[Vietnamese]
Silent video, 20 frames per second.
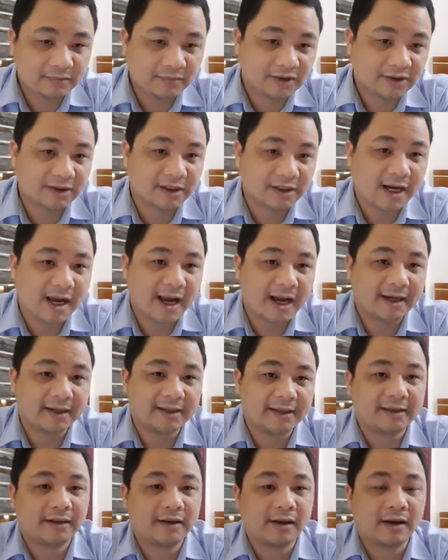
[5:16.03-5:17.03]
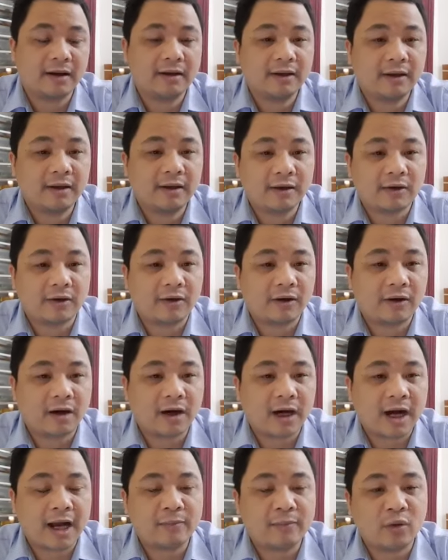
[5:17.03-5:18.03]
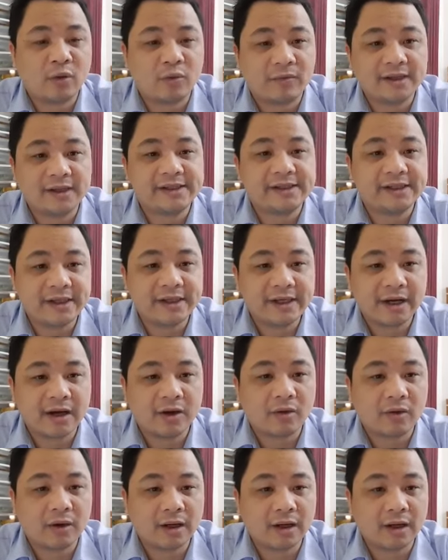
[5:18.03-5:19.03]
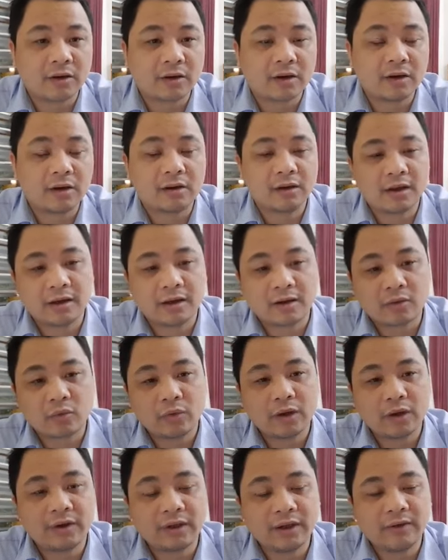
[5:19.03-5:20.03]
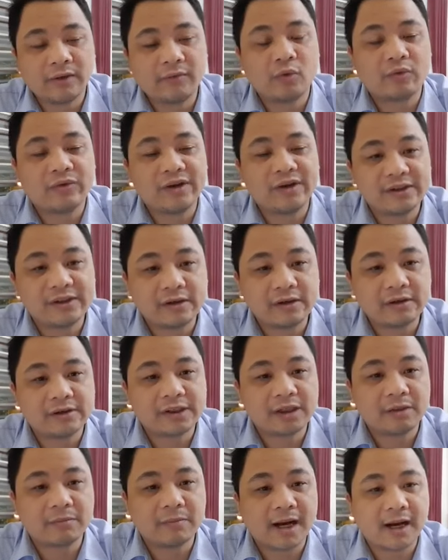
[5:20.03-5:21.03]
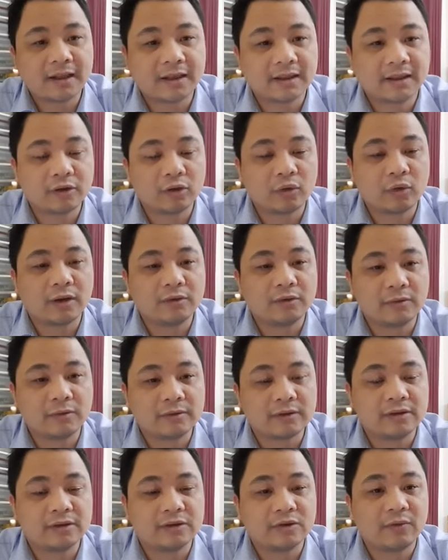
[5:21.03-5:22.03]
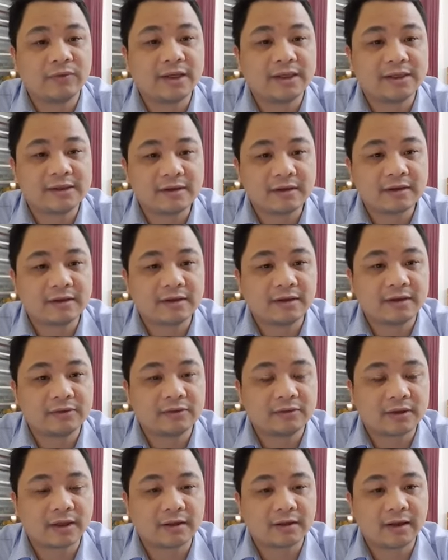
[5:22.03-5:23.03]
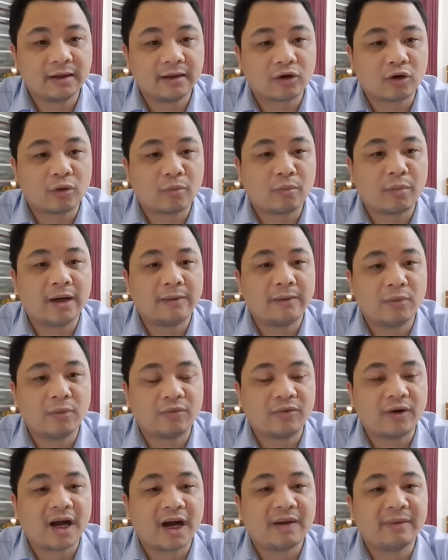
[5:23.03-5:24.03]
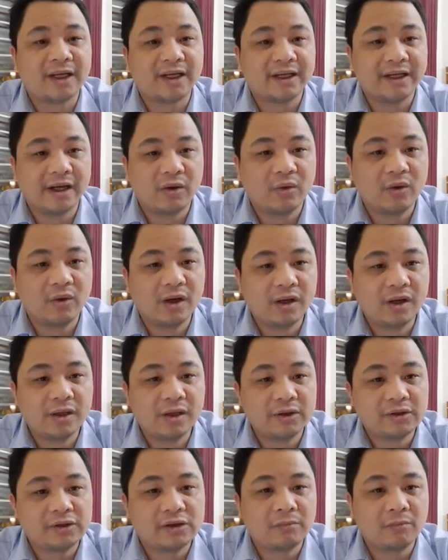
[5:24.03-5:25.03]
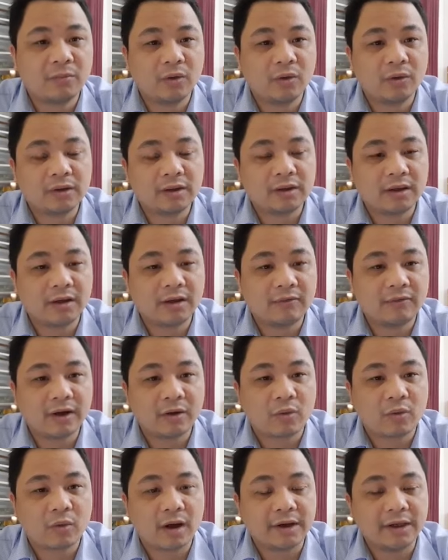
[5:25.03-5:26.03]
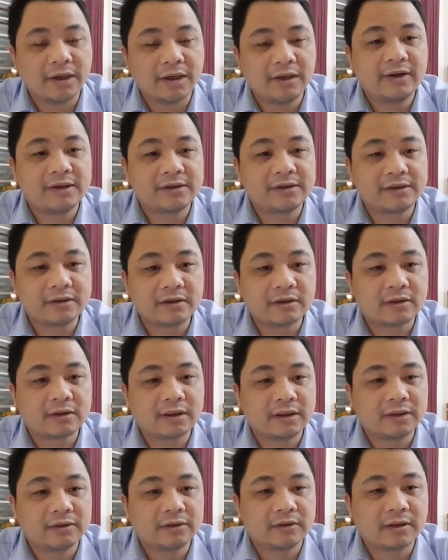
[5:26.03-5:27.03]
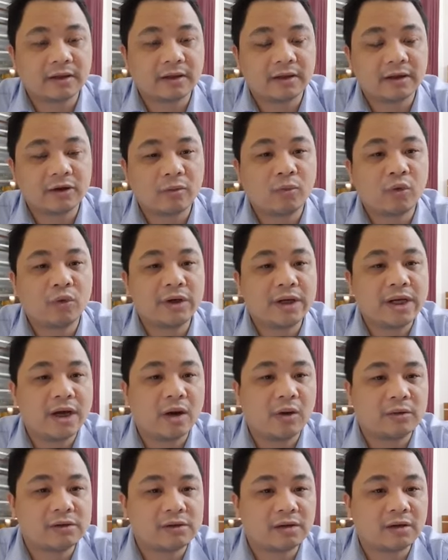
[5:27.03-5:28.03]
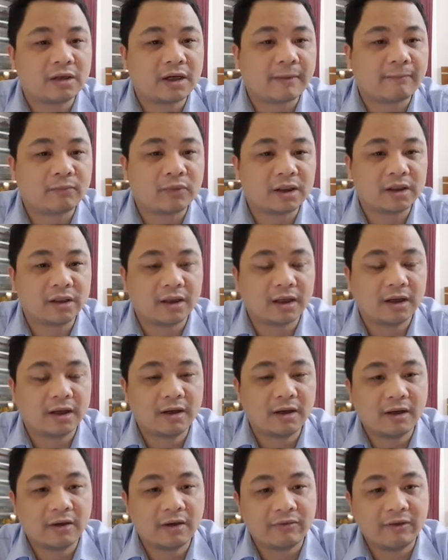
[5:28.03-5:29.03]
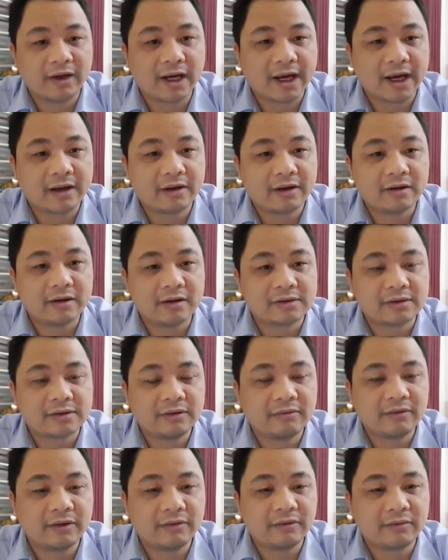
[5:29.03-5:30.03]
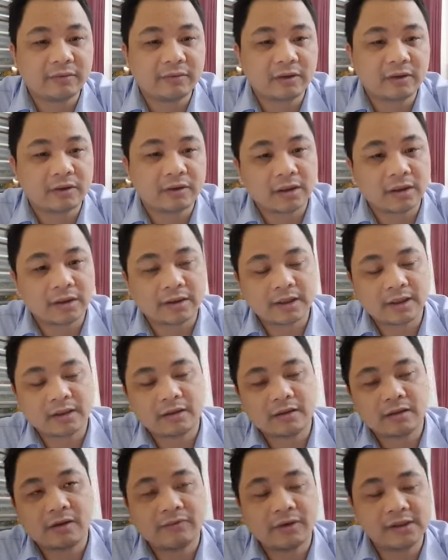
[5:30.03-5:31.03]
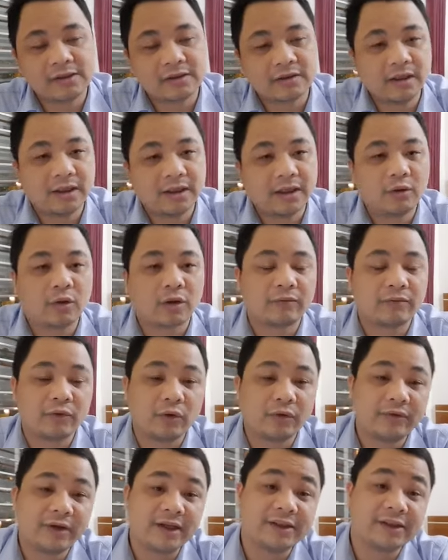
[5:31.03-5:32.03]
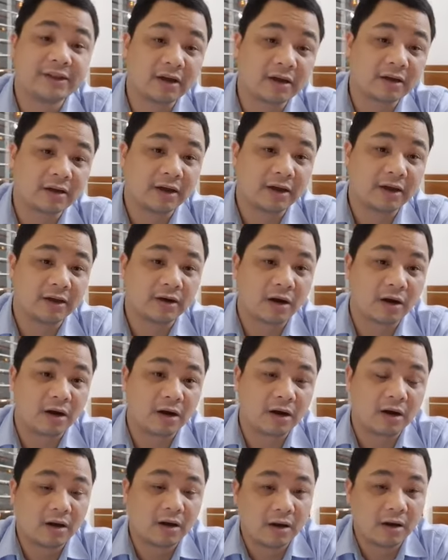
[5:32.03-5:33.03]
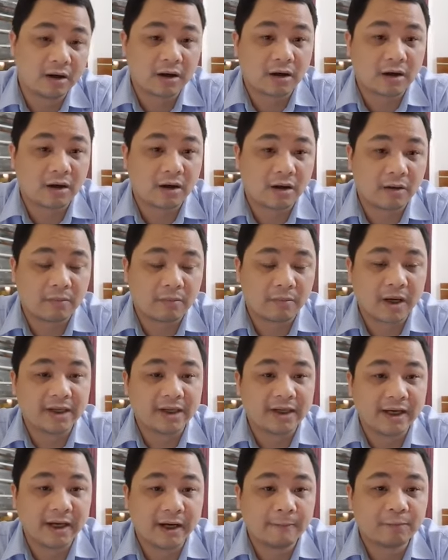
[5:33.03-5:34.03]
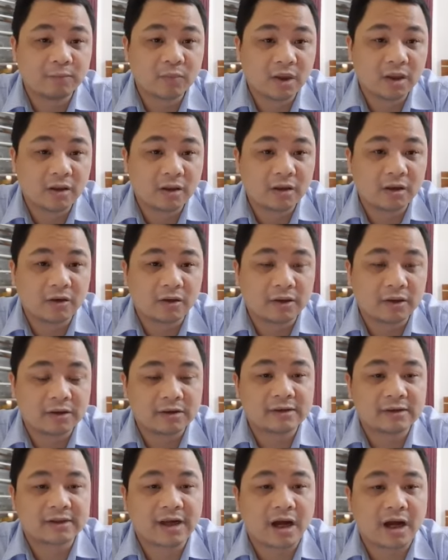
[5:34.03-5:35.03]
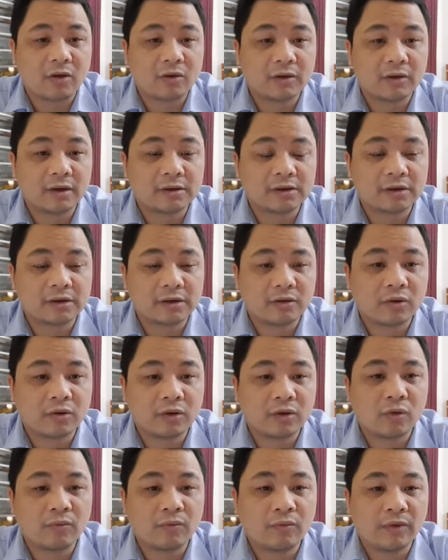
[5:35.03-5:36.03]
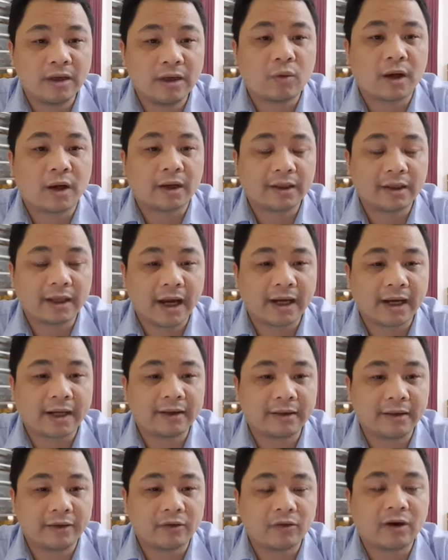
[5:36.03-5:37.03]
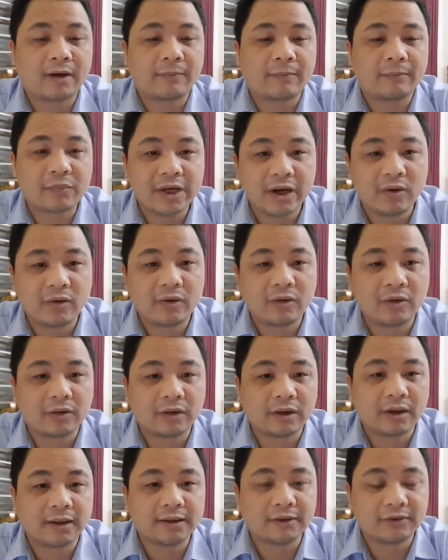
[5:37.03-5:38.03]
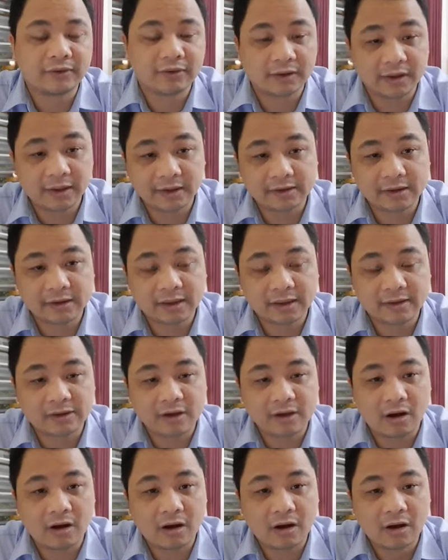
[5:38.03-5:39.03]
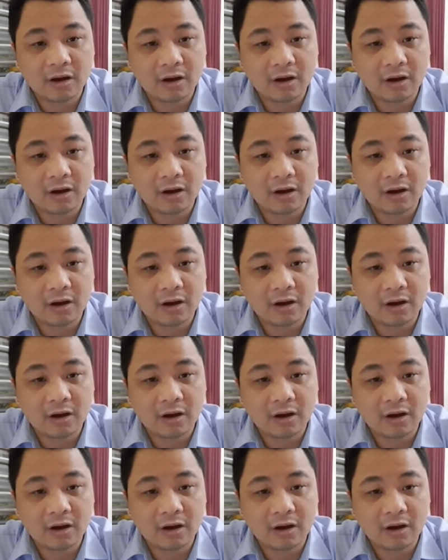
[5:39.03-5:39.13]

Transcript: chương 2 thì có hai mục và 9 điều là quyền và nghĩa vụ viên chức chương 3 thì là tuyển dụng sử dụng viên chức thì chúng ta thấy là có 7 mục và 27 điều chương 4 thì là về quản lý viên chức thì chúng ta thấy có 4 điều chương 5 thì là về khen thưởng xử lý vì khen thưởng và xử lý kỷ luật đối với viên chức thì có có 7 điều còn chương 6 là chương cuối cùng về điều khoản thi hành thì có 5 điều đấy thì chúng thấy rất là rõ